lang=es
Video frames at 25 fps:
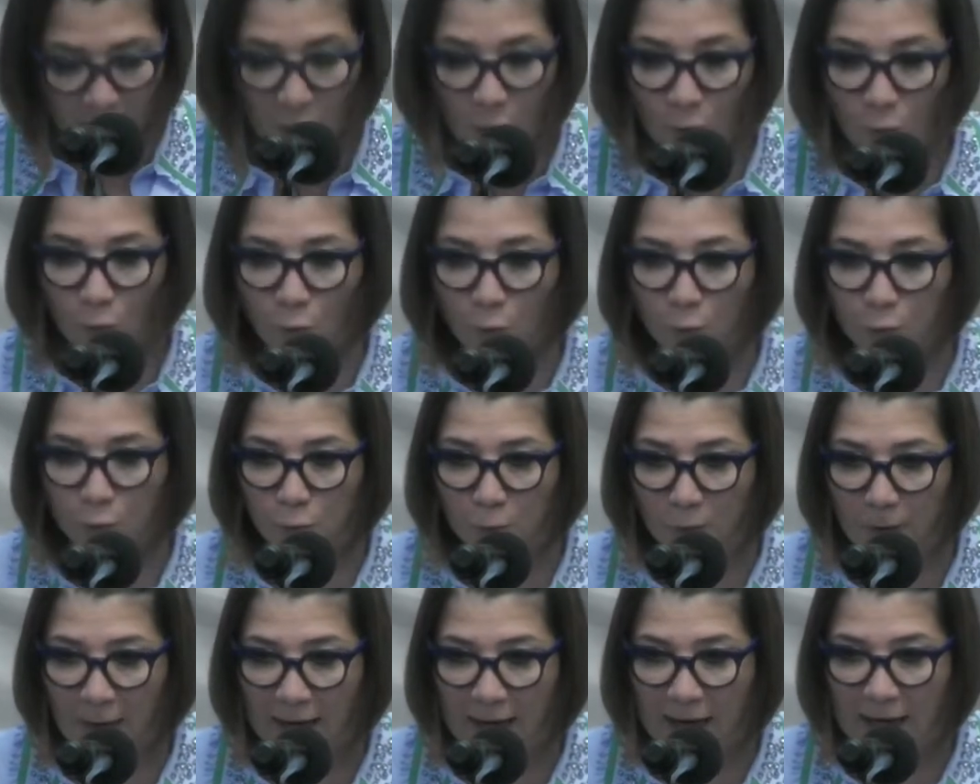
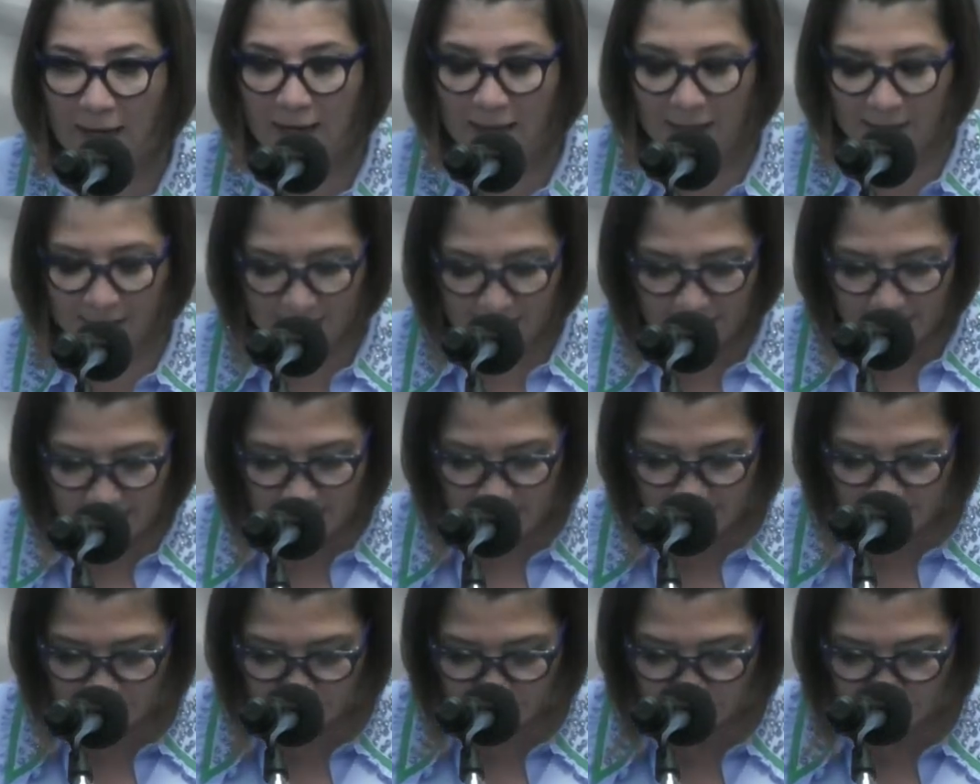cultural e
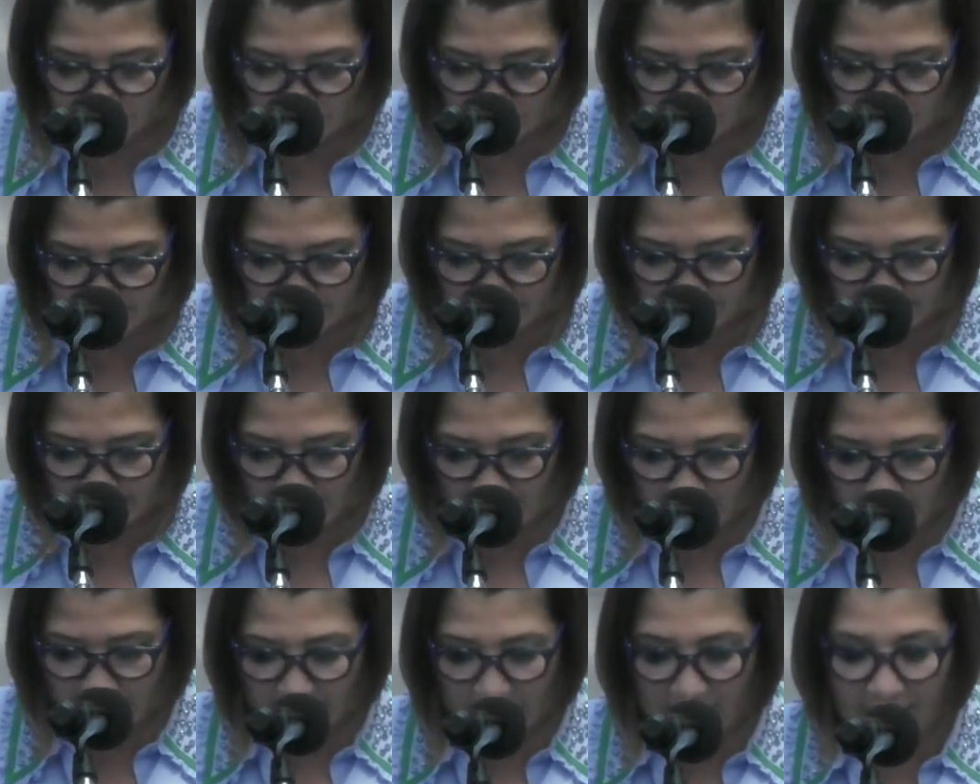
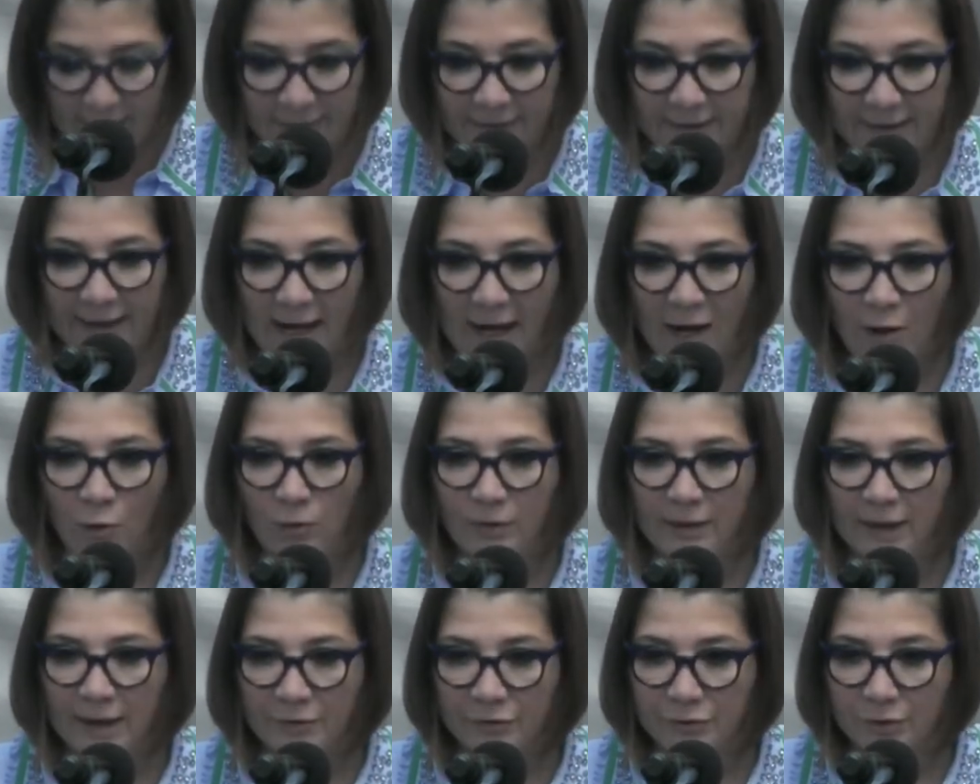histórica que ha
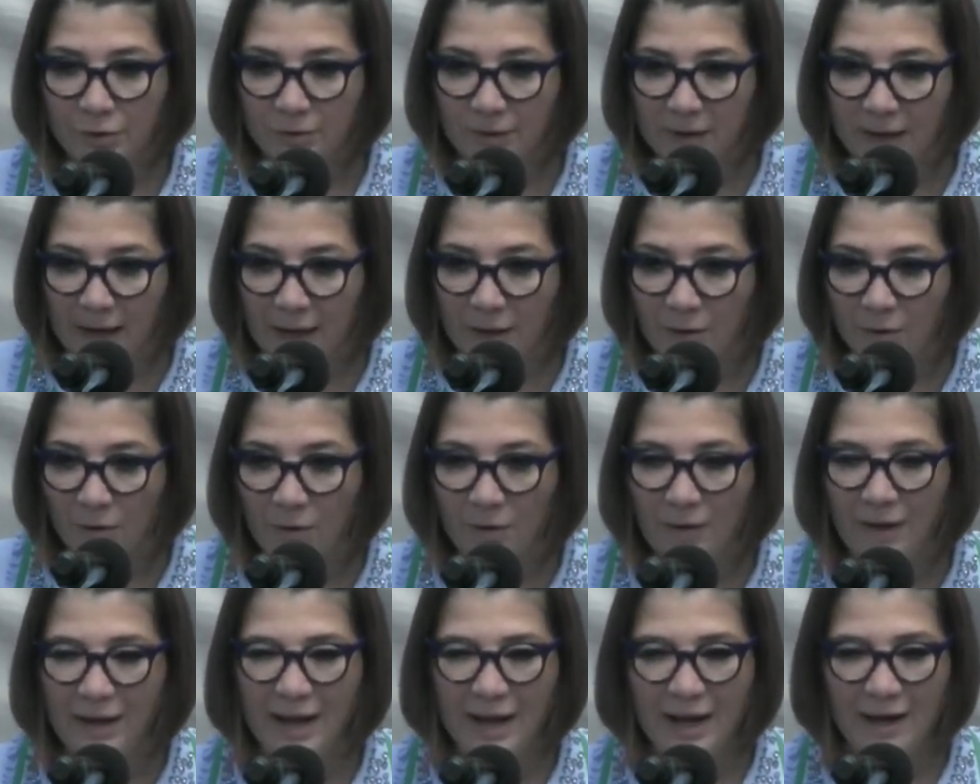
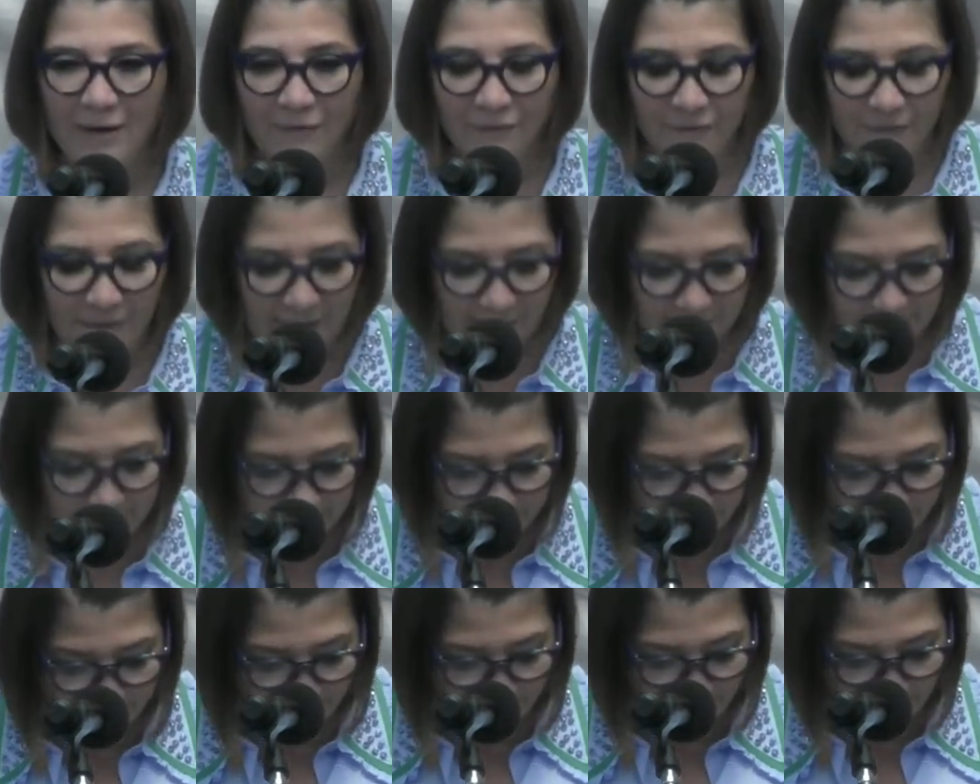ocasionado el
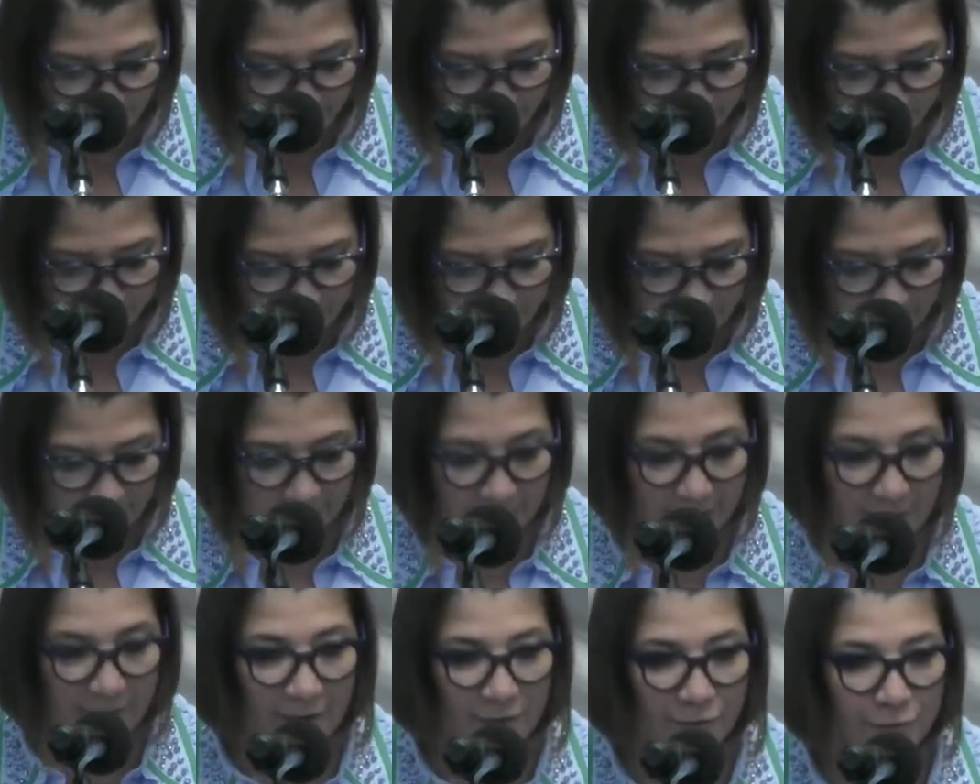fallido
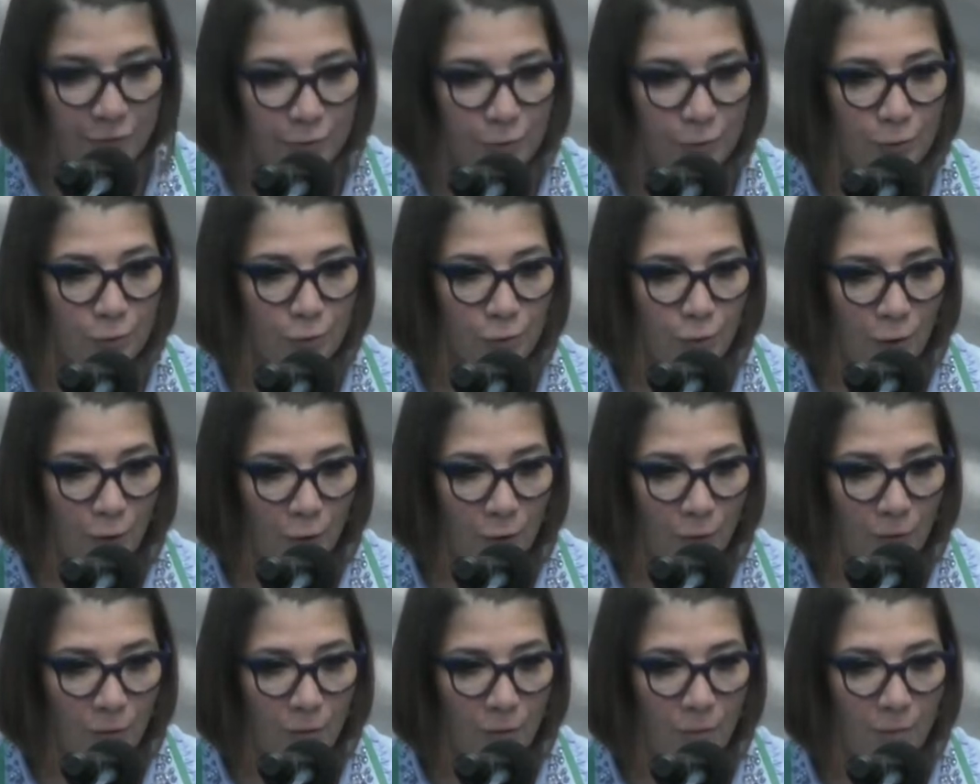y
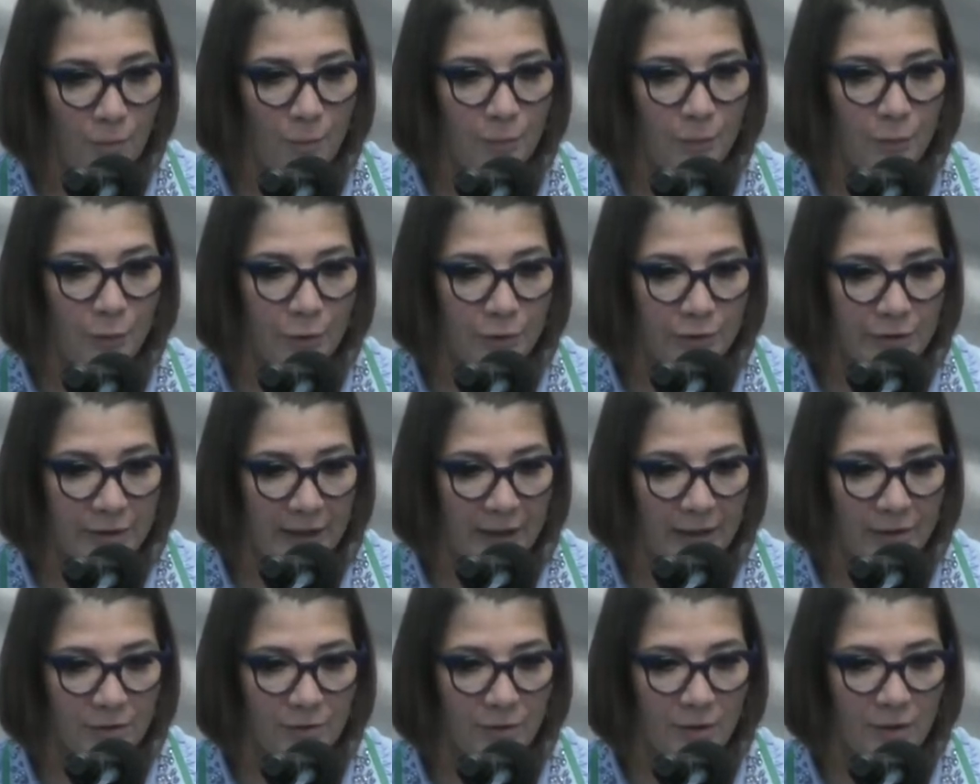destructor
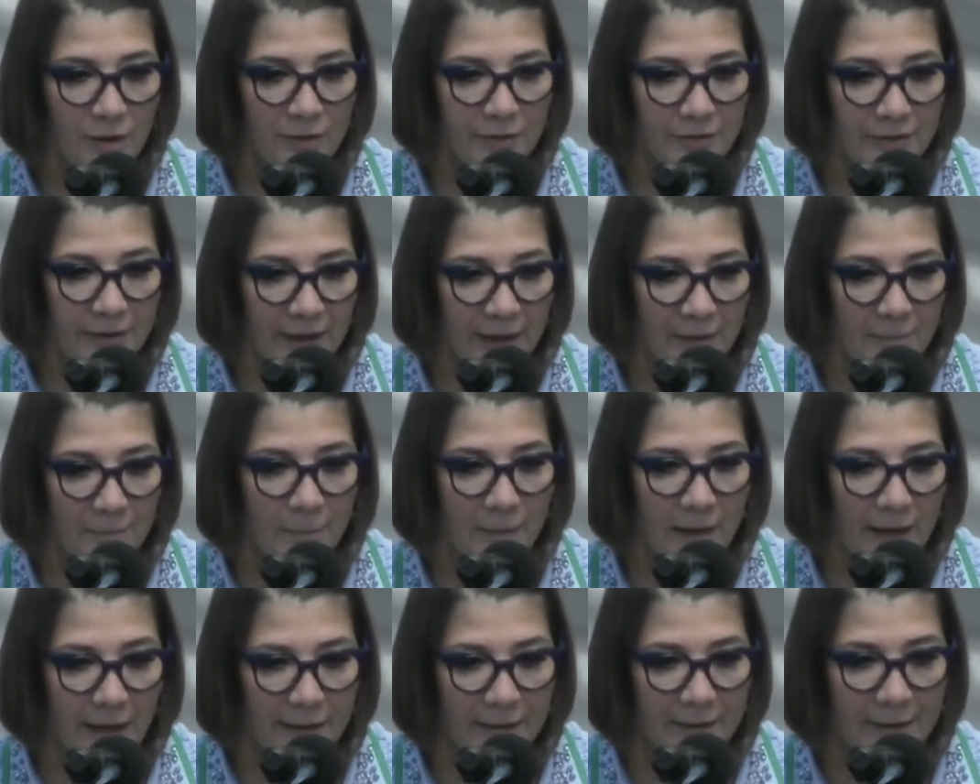proyecto del Tren
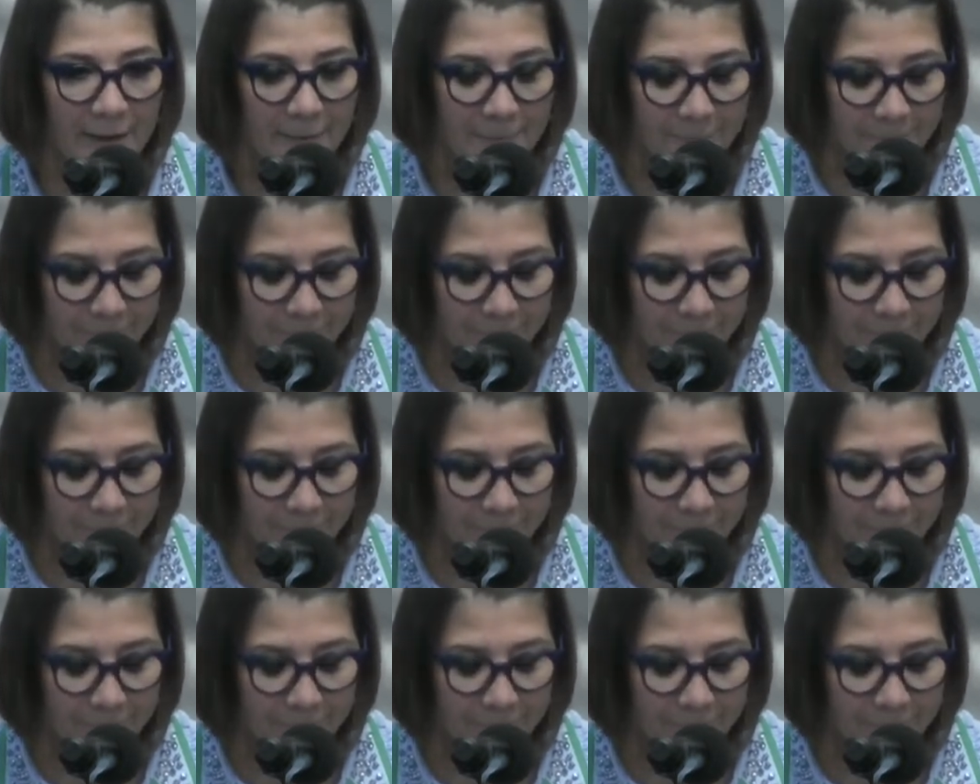Maya.